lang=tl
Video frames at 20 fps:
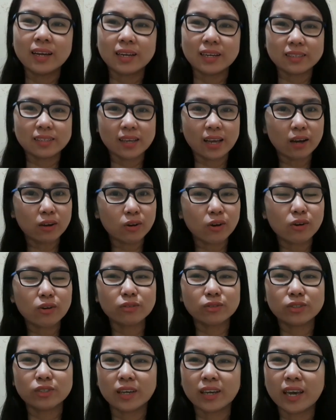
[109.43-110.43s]
Kasi ako,
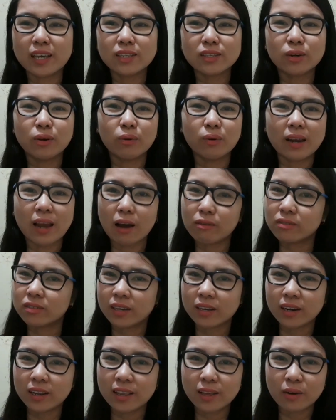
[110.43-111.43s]
kung sa case ko wala
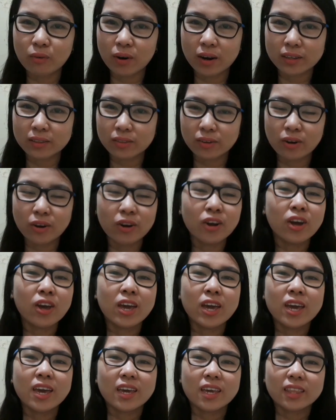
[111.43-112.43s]
akong sariling kwarto,
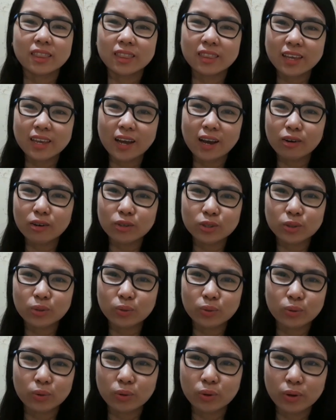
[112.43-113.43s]
hindi ako
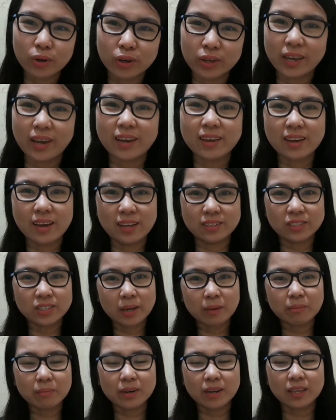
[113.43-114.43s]
tutuloy. Ayan,
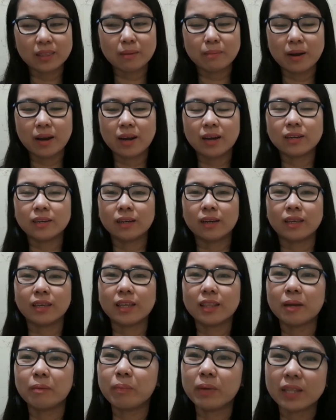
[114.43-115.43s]
syempre, di ba?
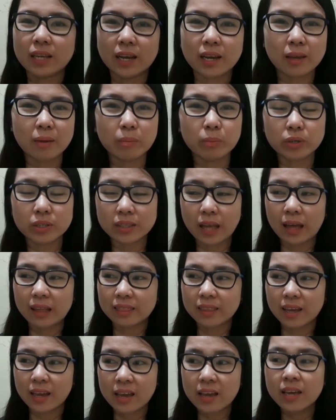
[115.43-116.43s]
Yan ang
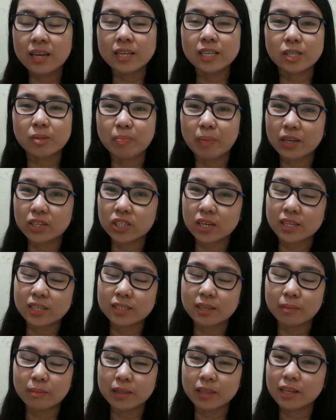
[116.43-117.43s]
pinaka-importante. Especially
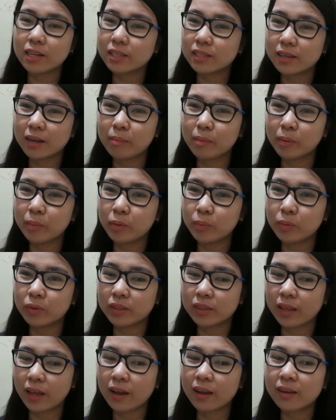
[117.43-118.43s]
sa Minilis ka
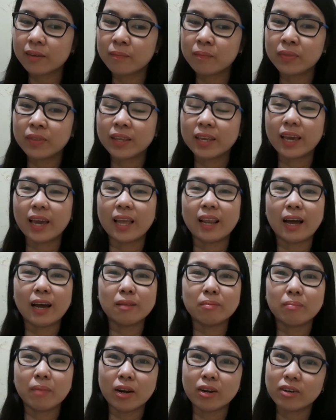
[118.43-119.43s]
mapupunta,
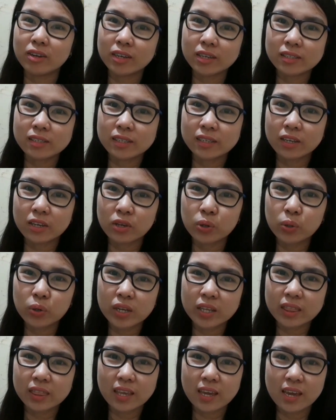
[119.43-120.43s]
kailangan meron kang
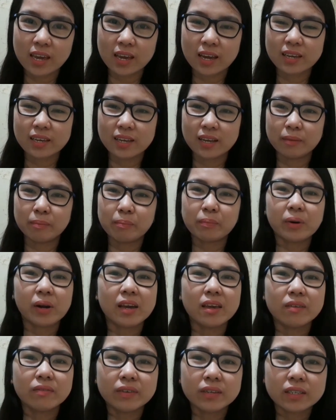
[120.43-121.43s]
security, ayan,
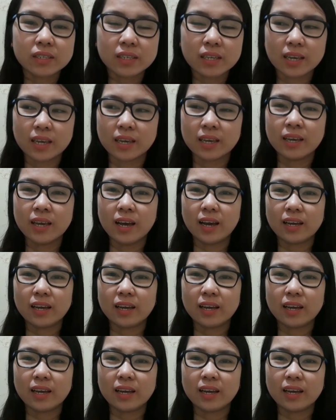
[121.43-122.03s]
privacy.